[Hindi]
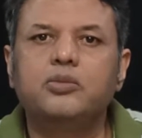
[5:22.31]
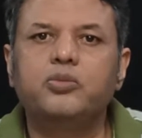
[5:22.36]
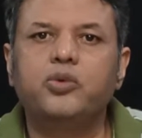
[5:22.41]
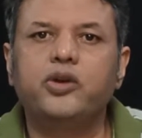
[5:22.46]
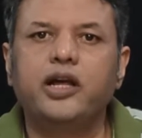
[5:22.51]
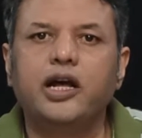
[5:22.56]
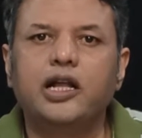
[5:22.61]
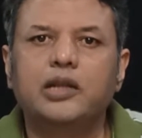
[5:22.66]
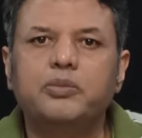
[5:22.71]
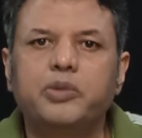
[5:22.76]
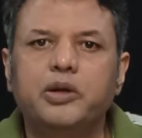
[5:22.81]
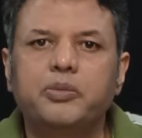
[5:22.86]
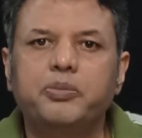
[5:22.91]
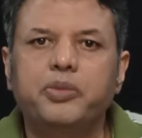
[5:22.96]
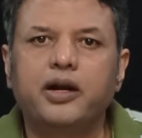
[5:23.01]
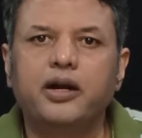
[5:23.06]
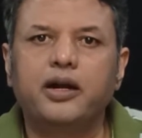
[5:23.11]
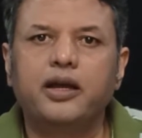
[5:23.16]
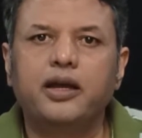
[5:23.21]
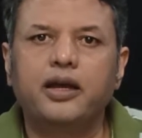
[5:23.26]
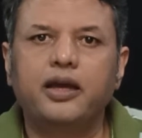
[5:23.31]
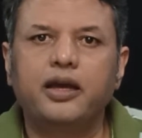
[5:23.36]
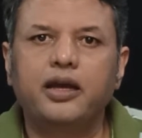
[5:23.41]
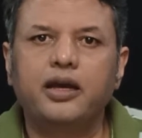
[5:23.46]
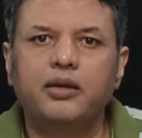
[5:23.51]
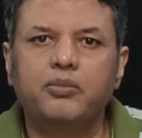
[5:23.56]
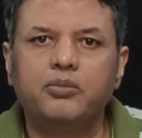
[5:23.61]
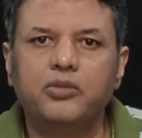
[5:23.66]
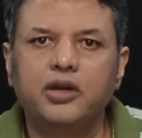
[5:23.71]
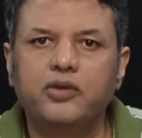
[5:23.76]
की बुनियाद पर पकड़ा
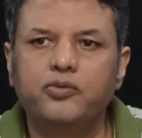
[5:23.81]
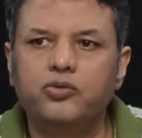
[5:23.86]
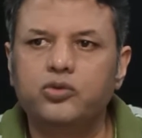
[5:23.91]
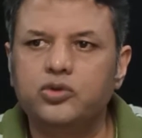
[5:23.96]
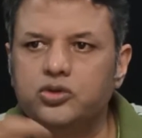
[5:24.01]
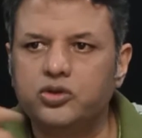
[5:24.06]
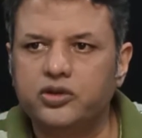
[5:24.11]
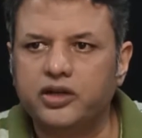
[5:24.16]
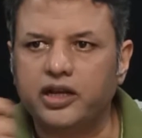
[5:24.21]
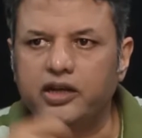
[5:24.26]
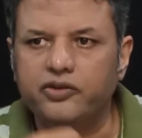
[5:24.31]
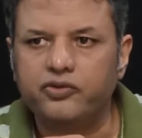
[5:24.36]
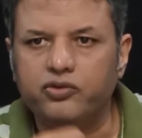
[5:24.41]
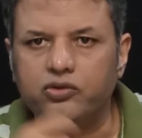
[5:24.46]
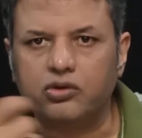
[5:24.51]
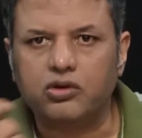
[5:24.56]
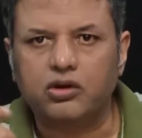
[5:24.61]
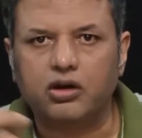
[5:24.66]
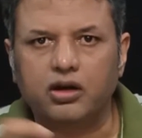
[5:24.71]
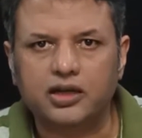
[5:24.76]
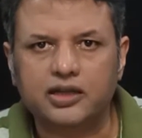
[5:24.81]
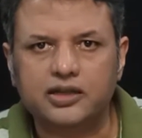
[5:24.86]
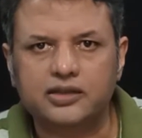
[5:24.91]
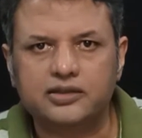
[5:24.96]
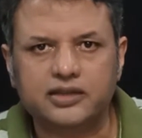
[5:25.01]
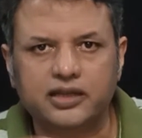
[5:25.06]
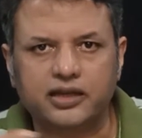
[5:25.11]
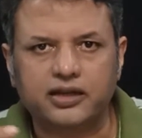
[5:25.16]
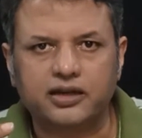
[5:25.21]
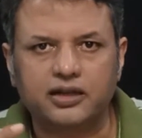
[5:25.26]
है हमने वो जो टेलीफोन कॉल
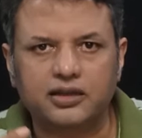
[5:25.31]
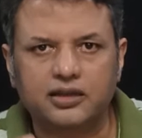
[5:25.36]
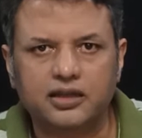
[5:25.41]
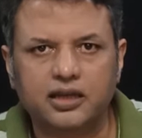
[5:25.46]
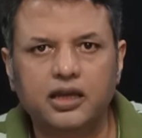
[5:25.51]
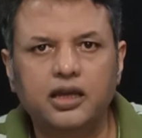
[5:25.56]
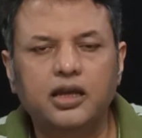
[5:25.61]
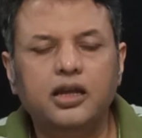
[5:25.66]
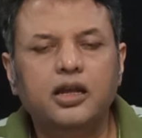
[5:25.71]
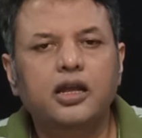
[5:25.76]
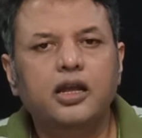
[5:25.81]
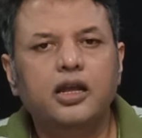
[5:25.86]
के सिग्नल थे